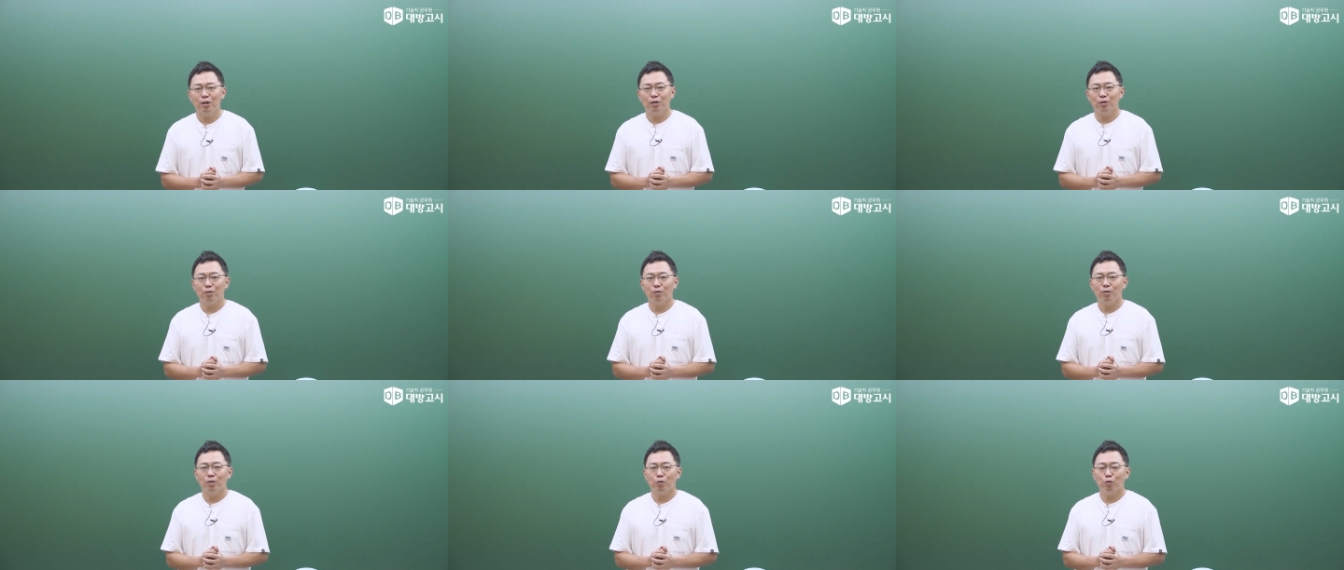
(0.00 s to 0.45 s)

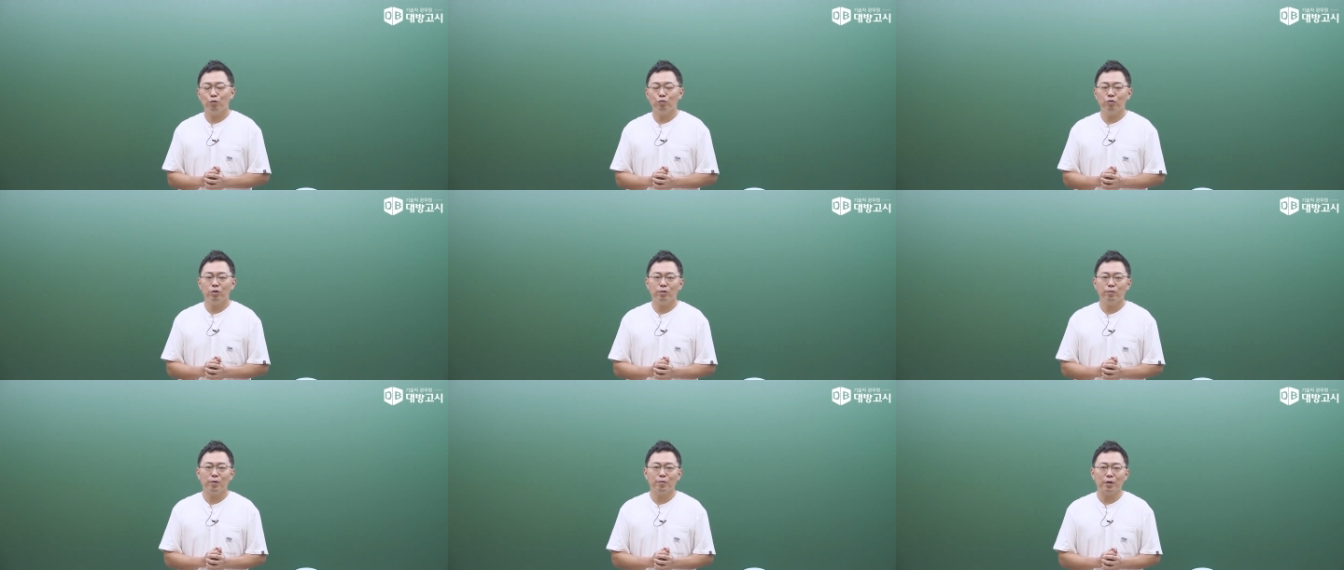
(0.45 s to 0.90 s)
또
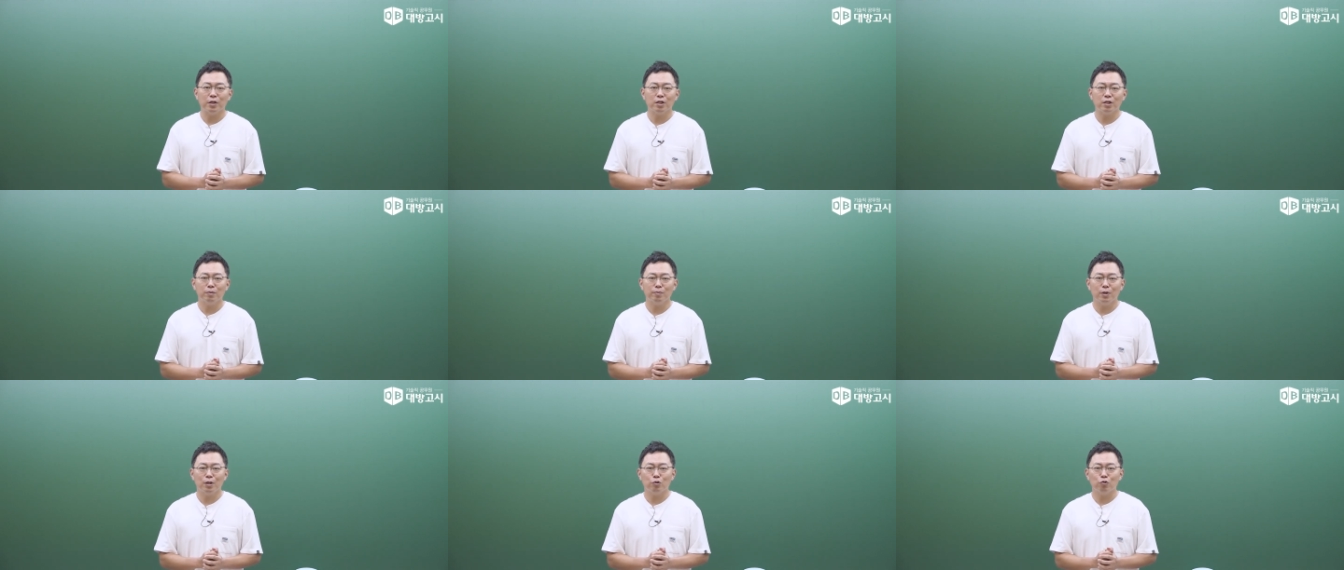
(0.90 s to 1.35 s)
교수님이
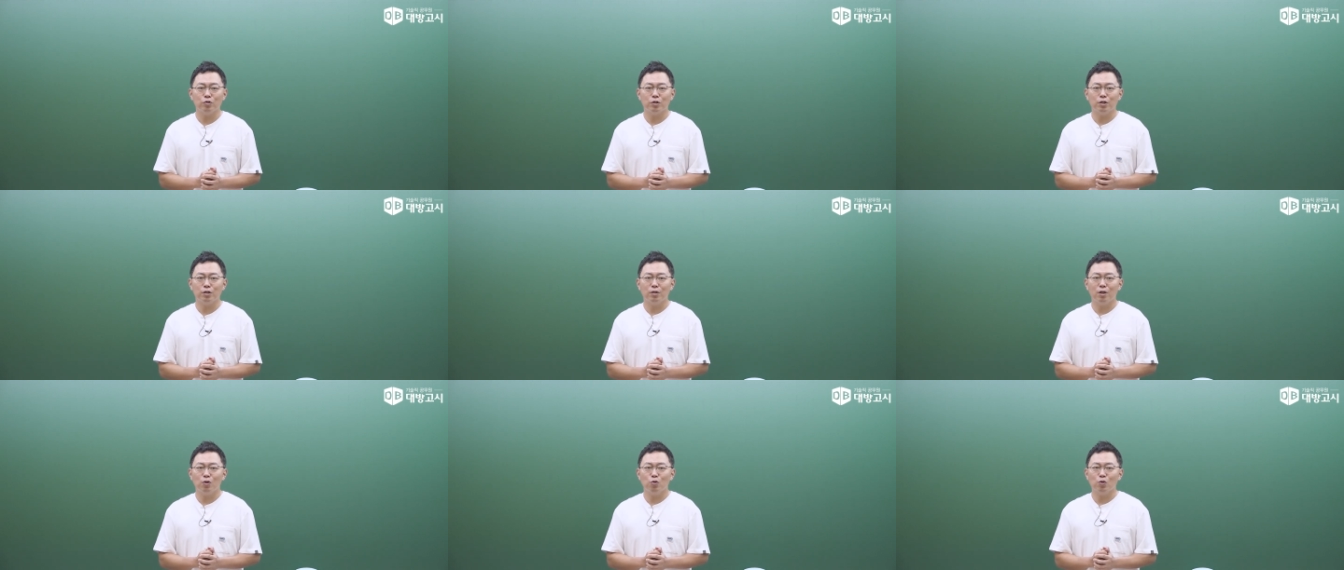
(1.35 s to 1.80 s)
말씀해
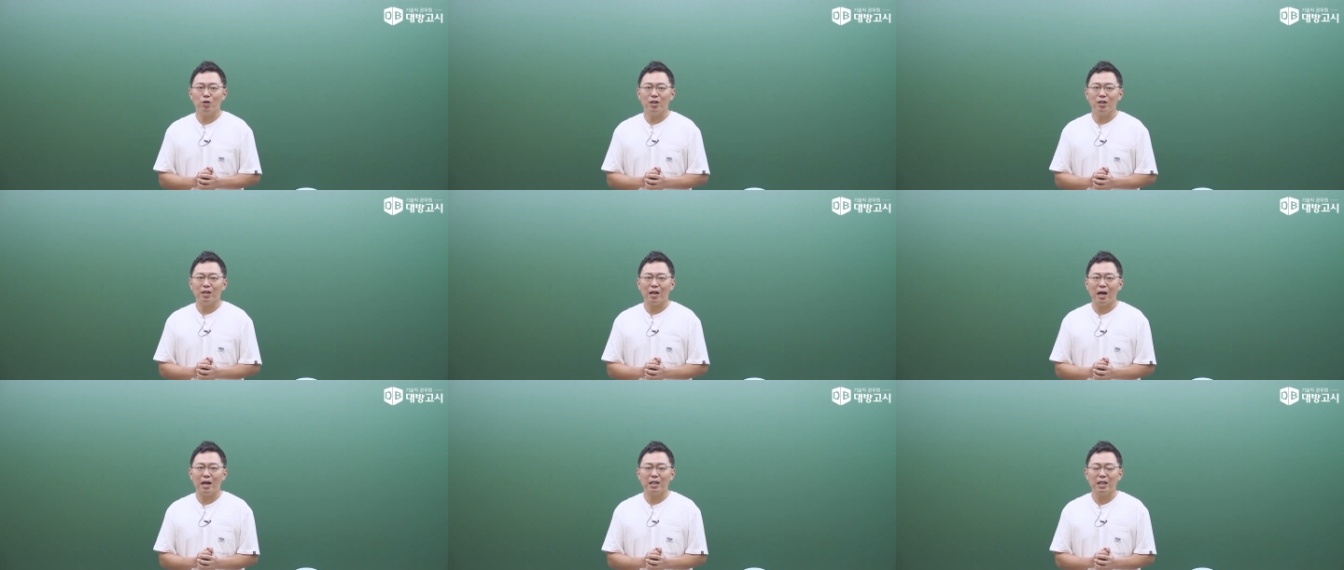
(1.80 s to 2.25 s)
주신
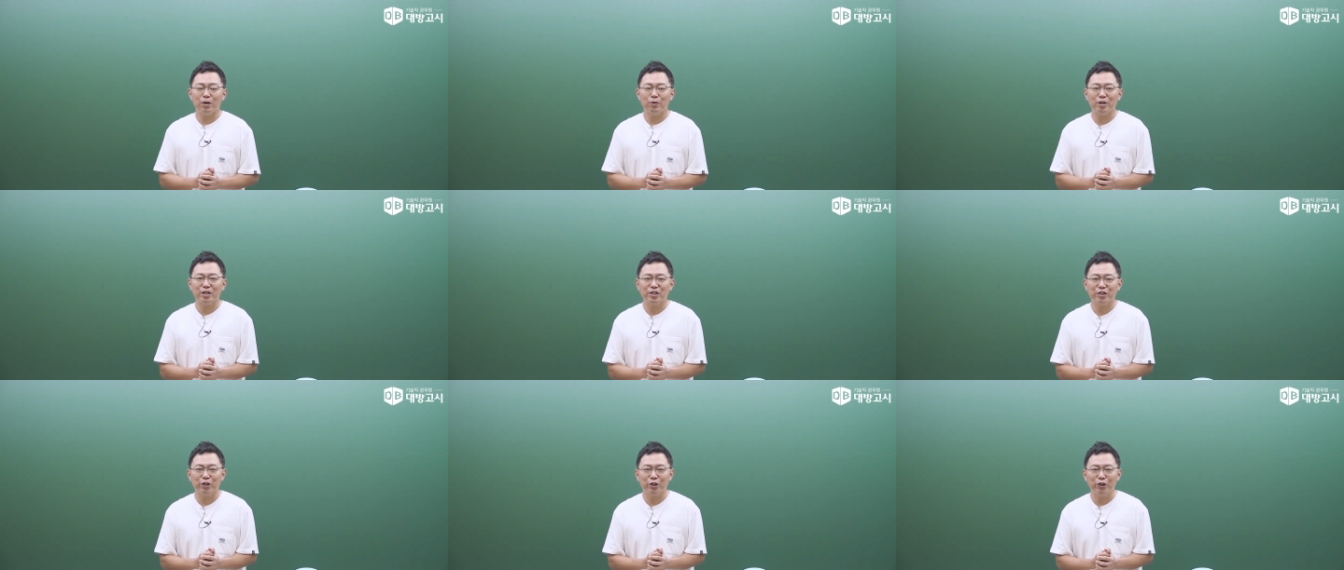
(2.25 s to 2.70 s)
내용이 다
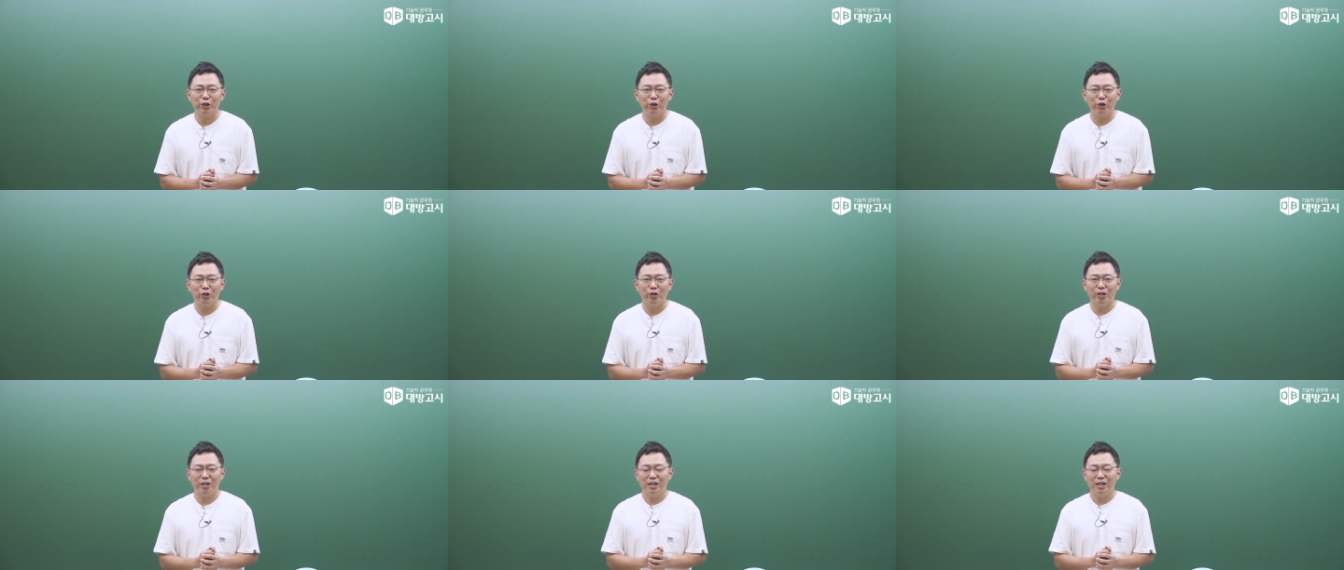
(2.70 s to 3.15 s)

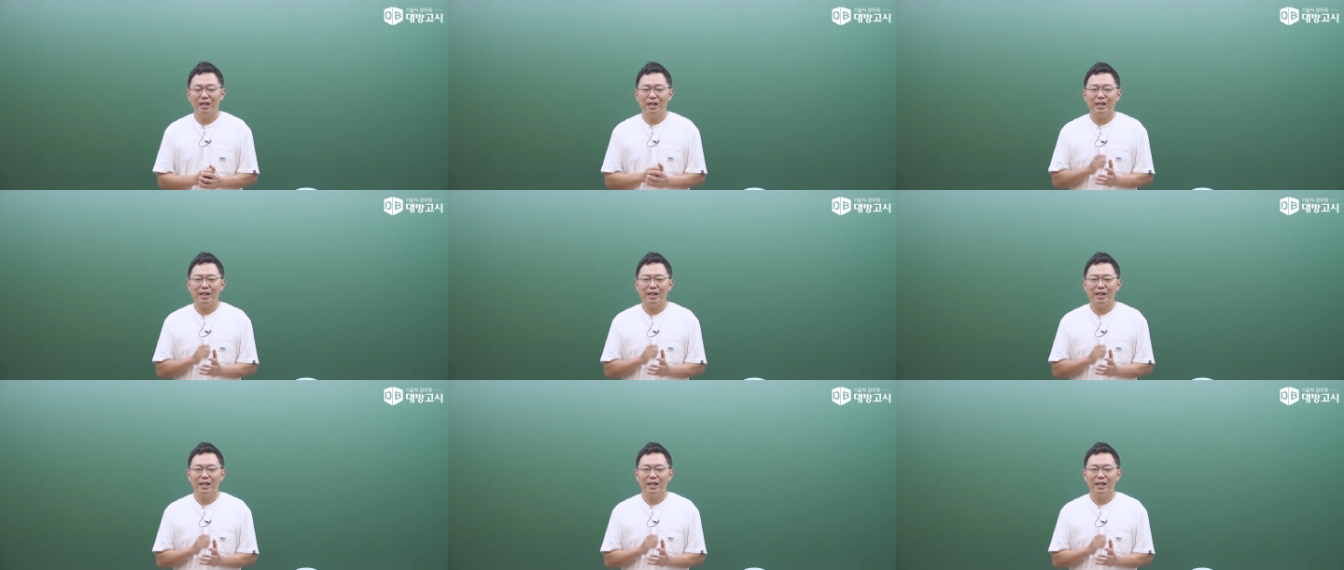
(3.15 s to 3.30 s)
나왔어요.